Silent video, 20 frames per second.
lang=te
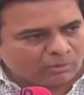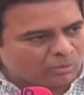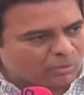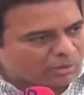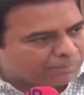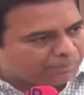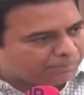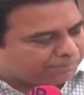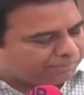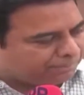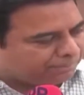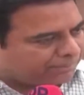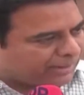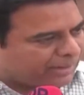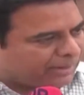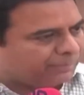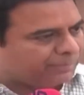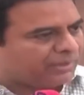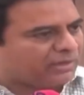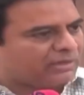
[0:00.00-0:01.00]
ఒక
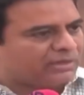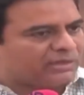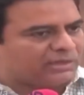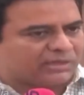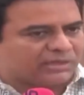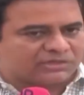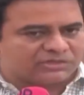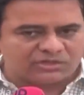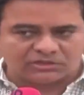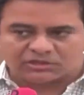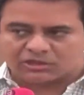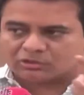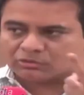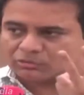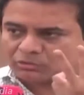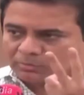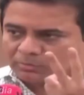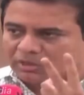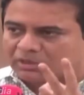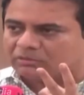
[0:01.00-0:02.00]
పేపర్ లీకేజ్ ఇద్దరు
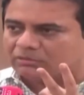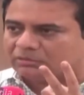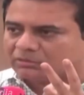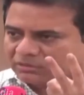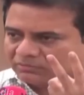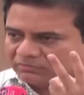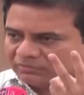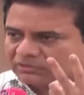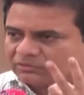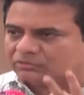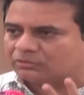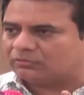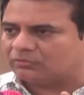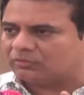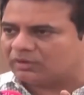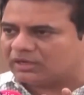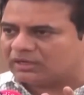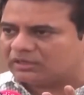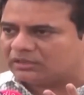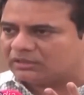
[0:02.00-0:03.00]
దుర్మార్గులు ఇద్దరు వ్యక్తులు
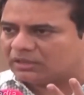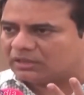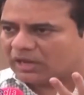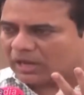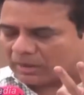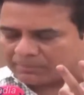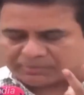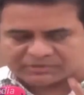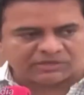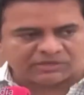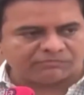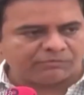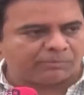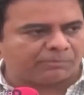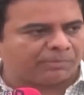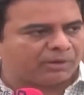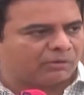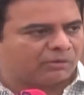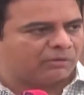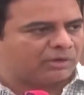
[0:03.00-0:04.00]
వారి అపసవ్య
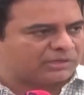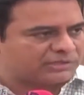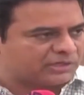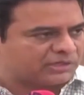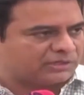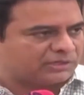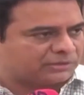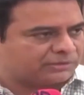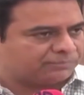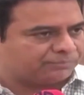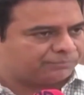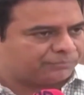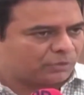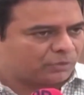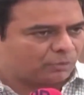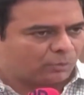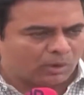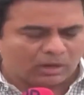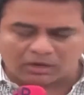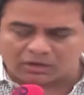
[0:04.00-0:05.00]
పనుల వల్ల జరిగింది
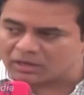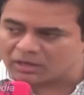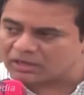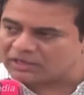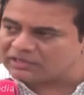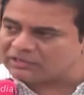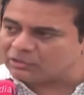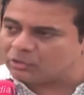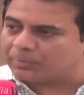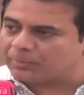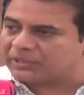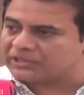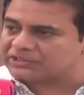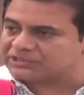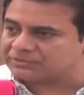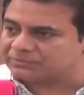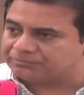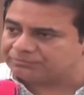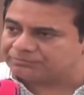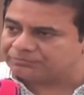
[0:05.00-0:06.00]
వాళ్ళని ఆల్రెడీ
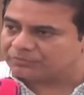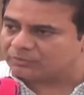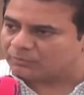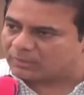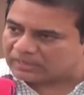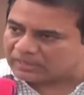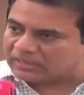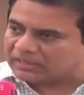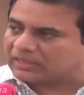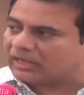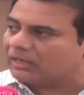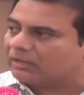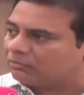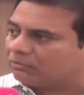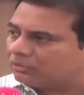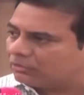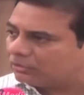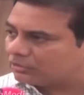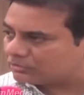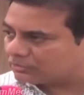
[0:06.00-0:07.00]
లోపలేసినాం వాళ్ళ వెనకాల
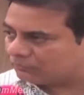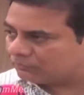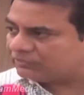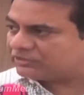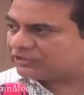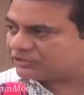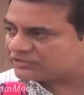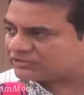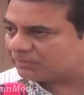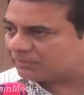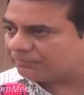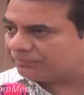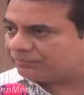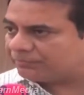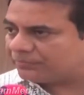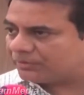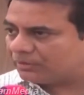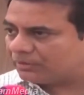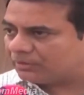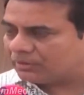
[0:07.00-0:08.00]
ఎవరున్నారో తవి తీస్తాం
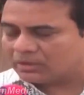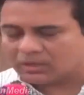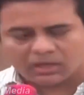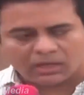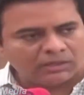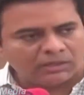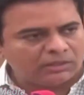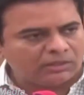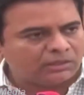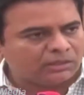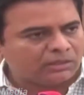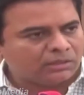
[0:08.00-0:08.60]
కానీ